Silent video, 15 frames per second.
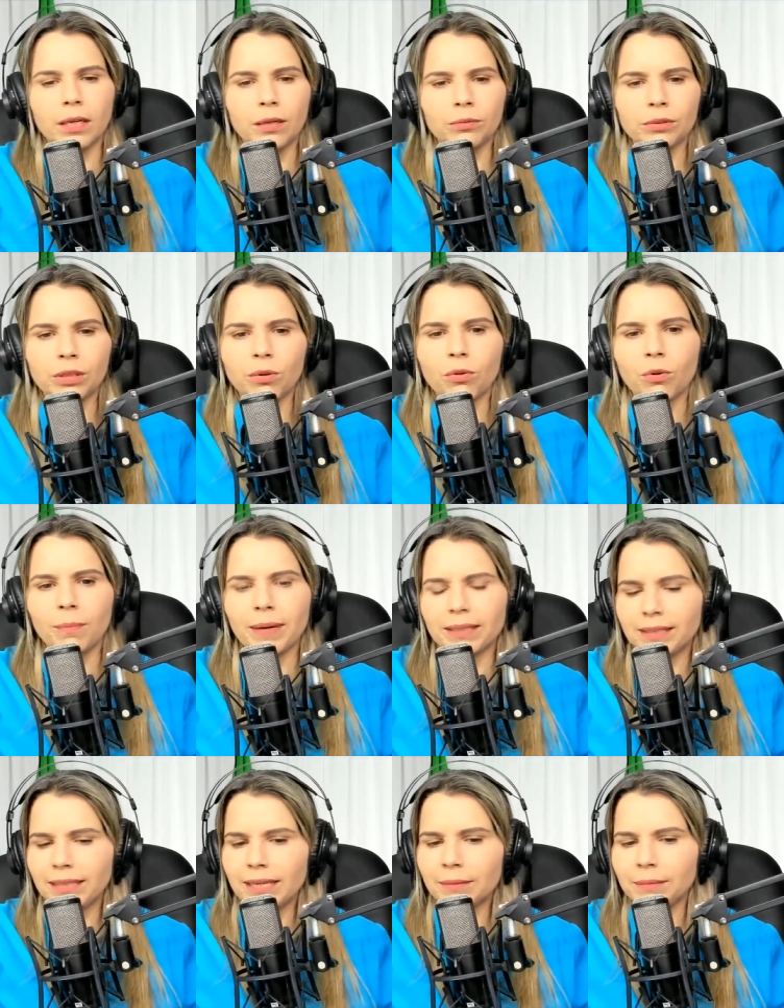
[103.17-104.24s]
o teu
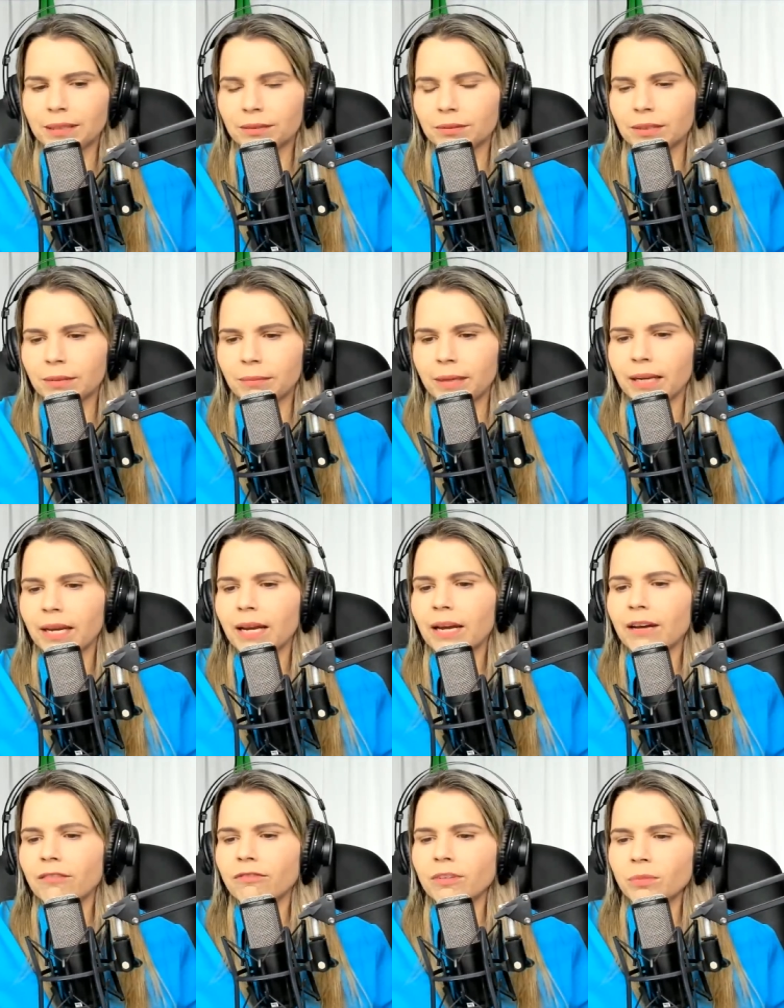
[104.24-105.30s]
compartilhamento também.
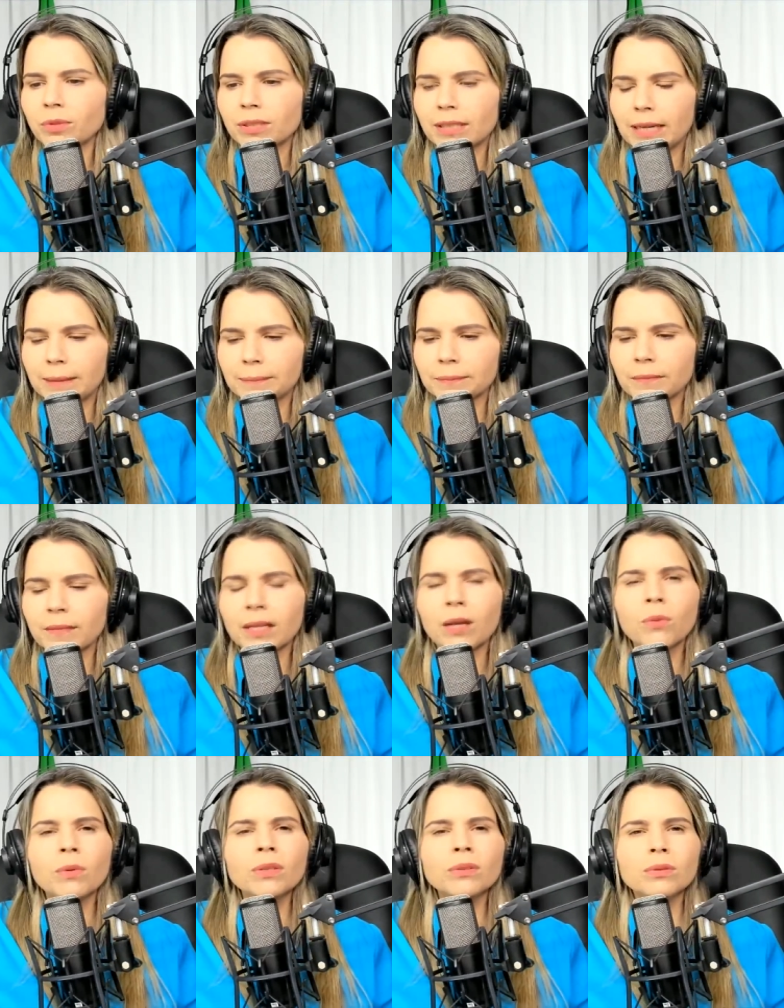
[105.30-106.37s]
Vamos lá.
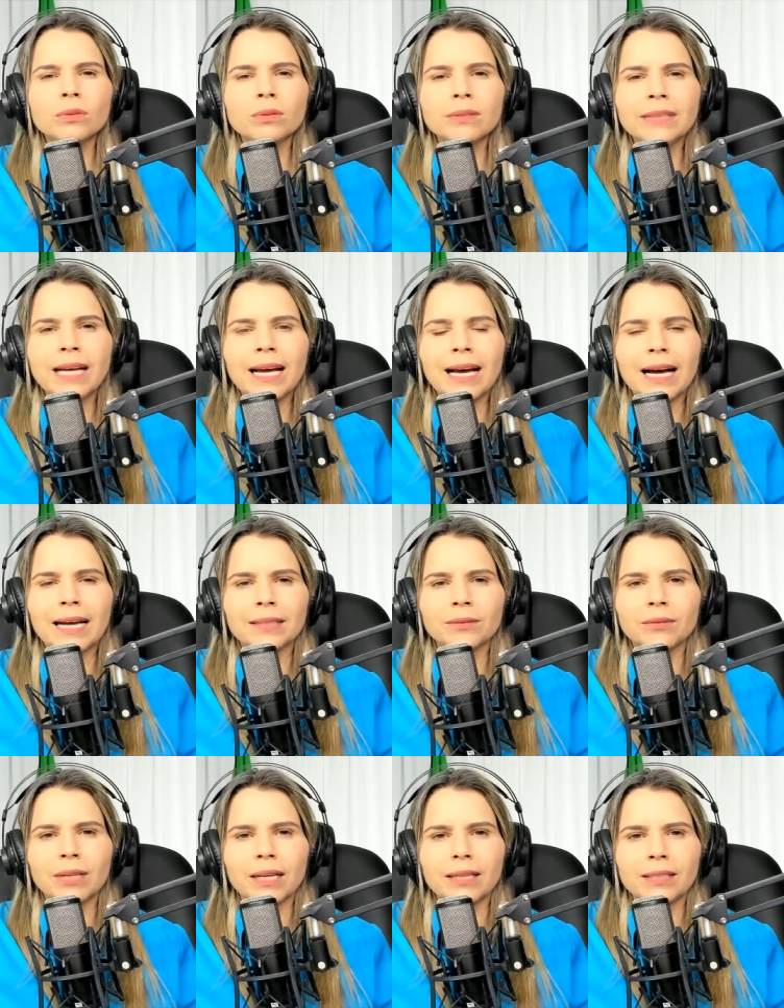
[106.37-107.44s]
Quando tudo dá
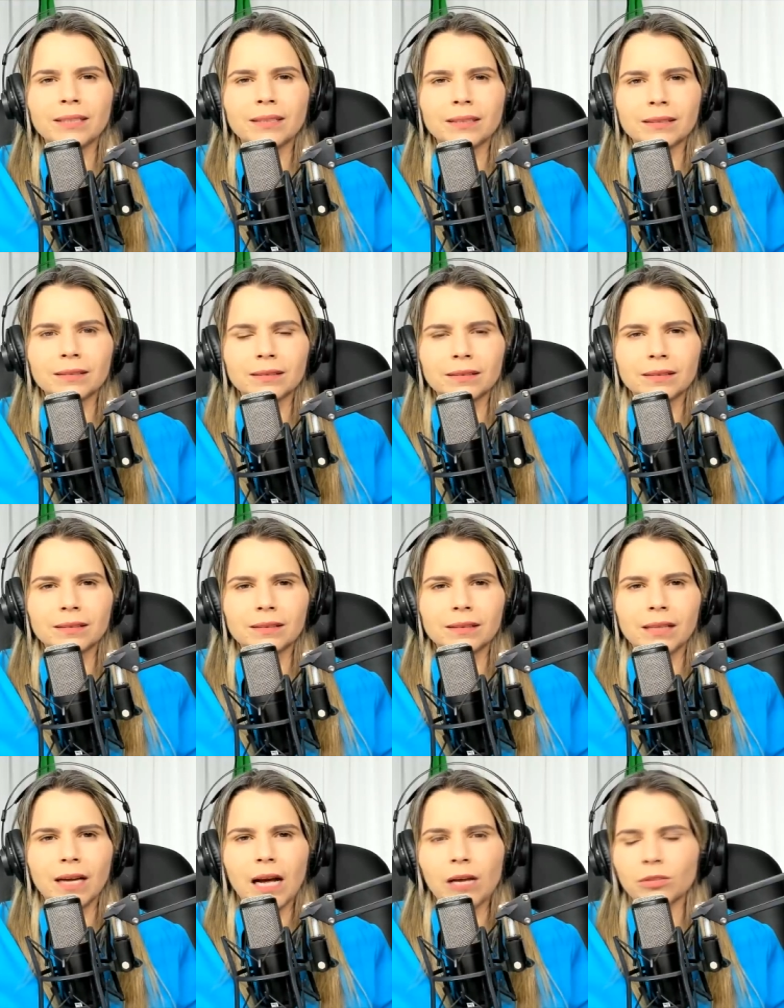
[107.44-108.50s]
errado, Clarissa,
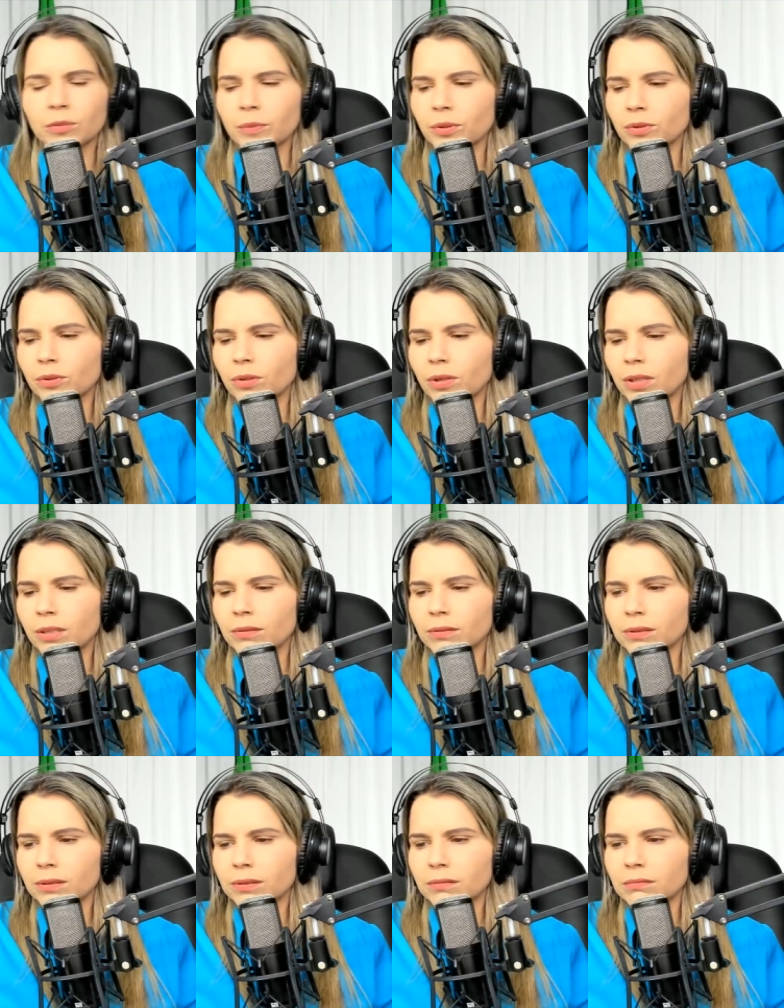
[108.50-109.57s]
aos meus
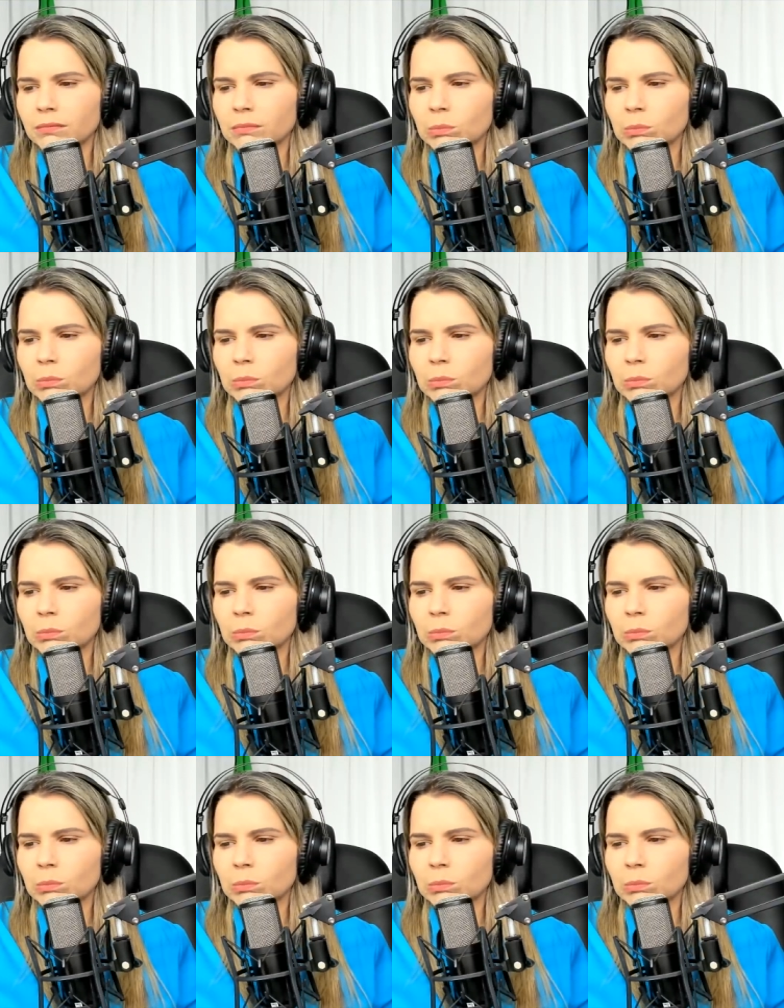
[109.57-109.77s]
olhos,